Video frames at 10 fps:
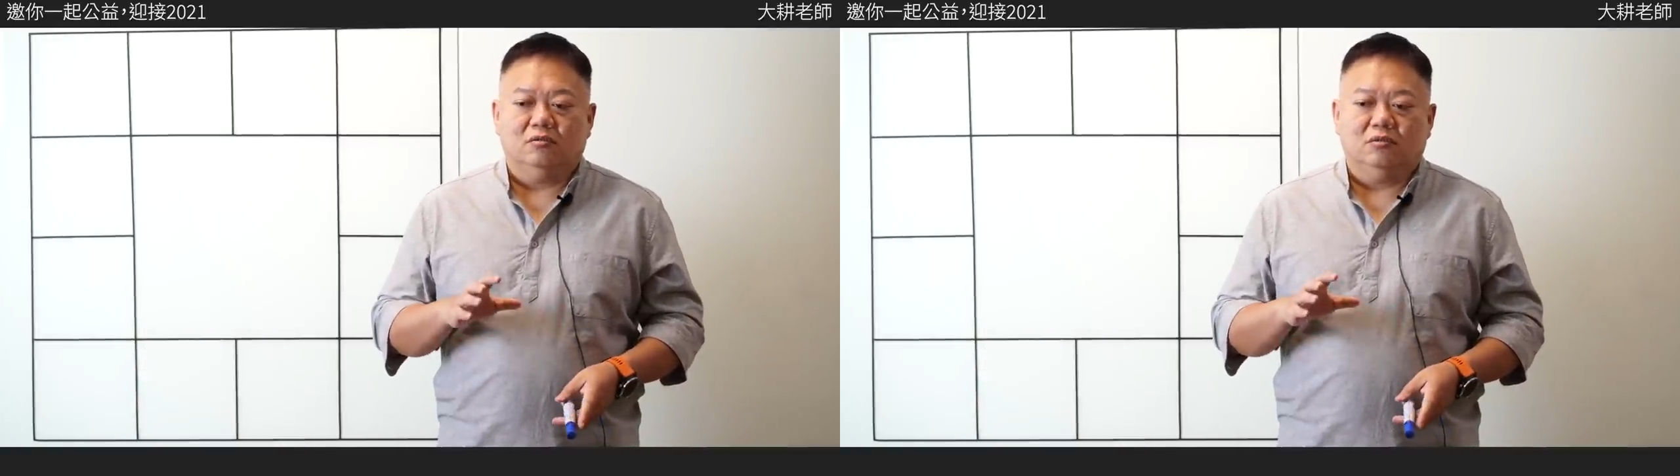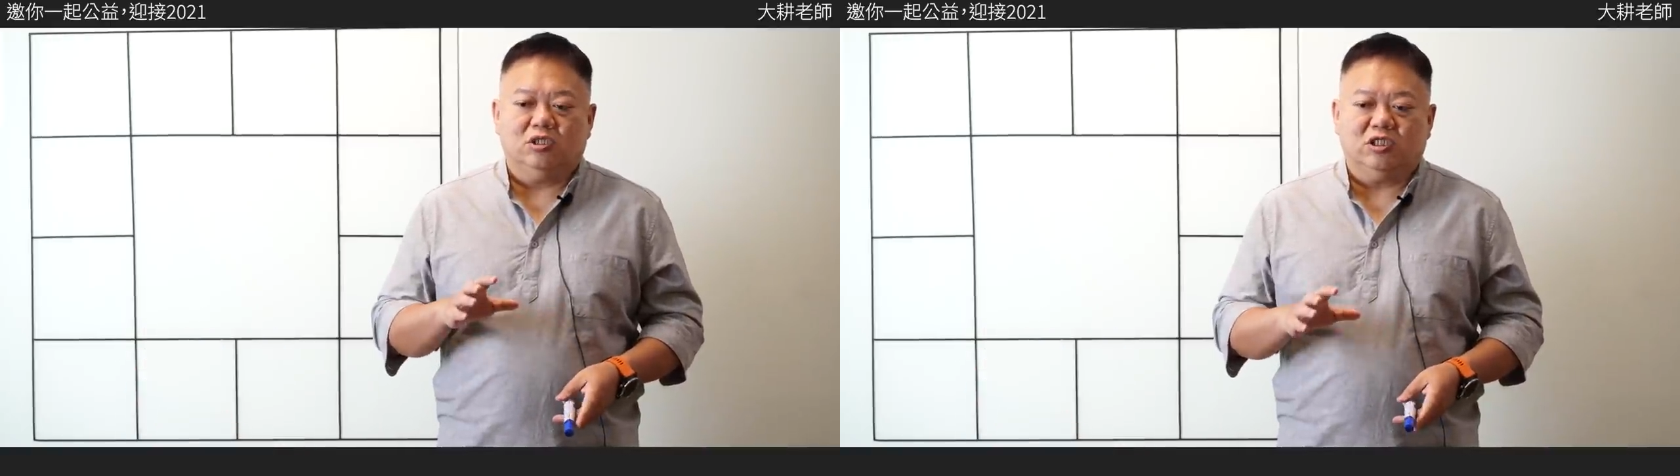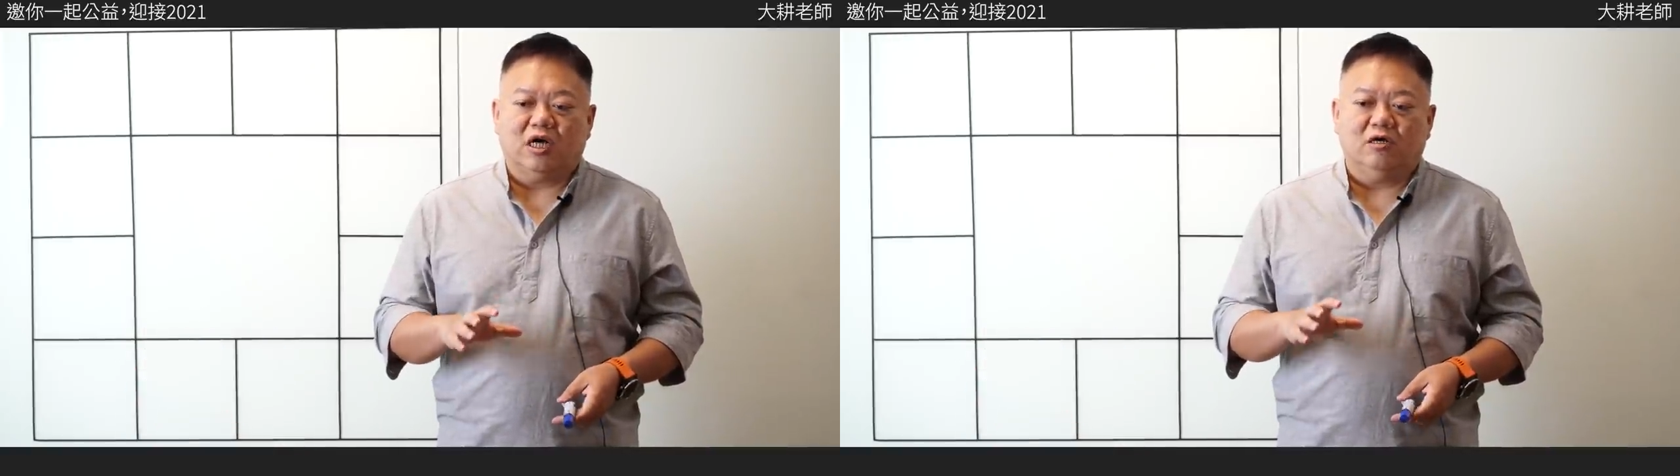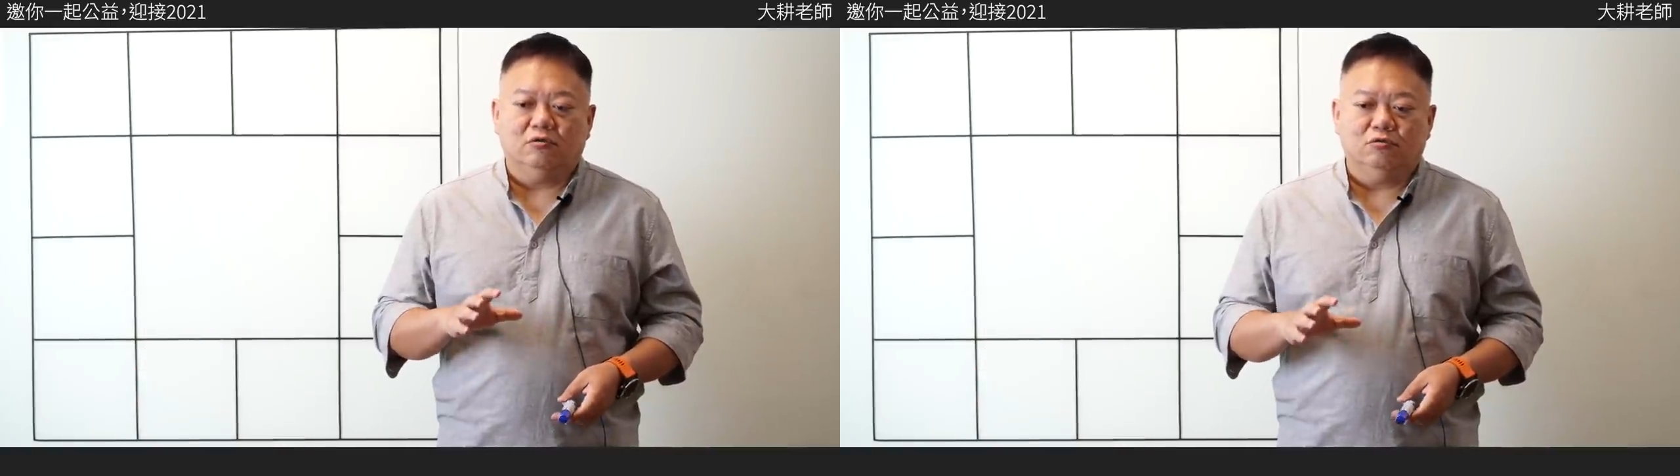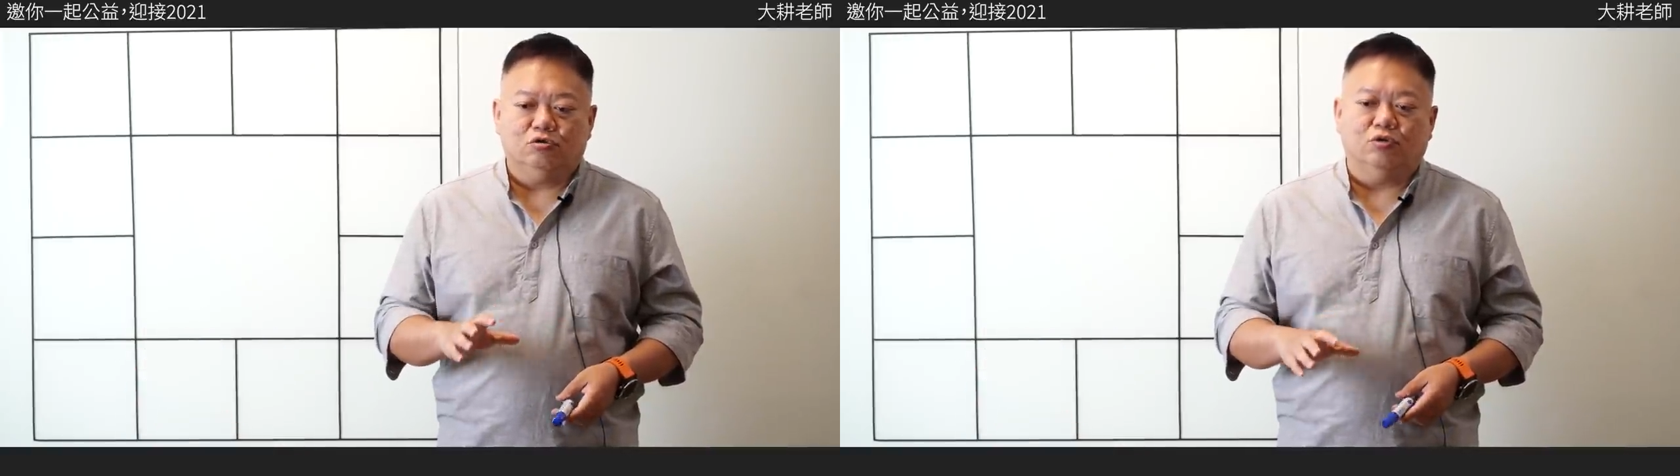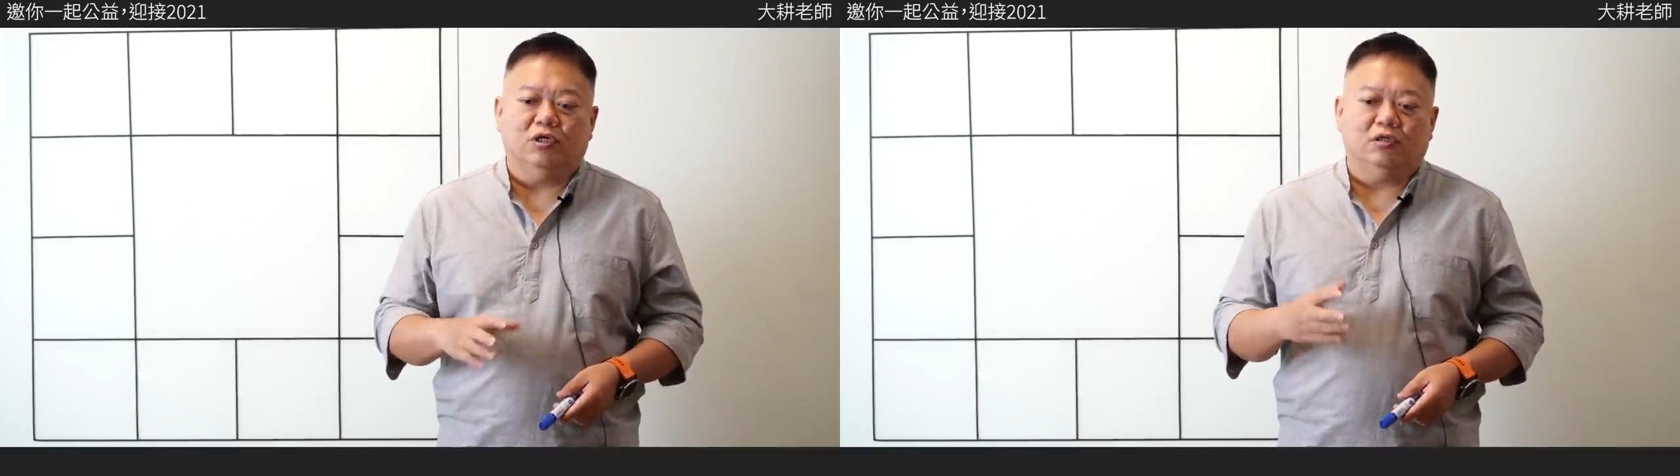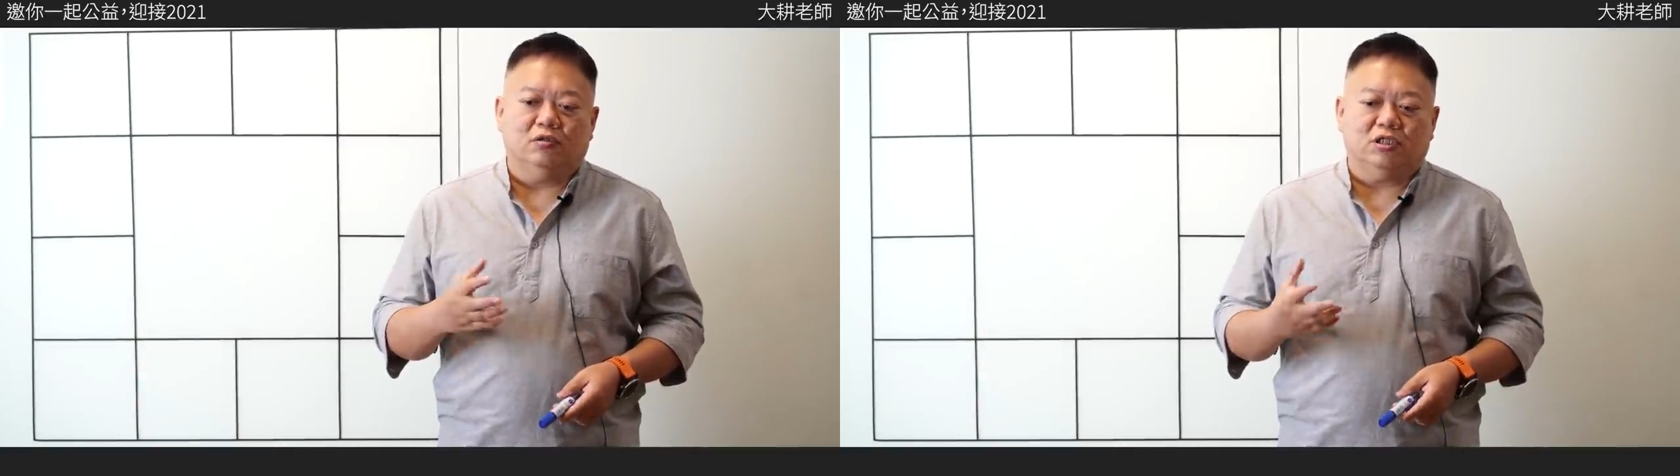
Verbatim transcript: 相对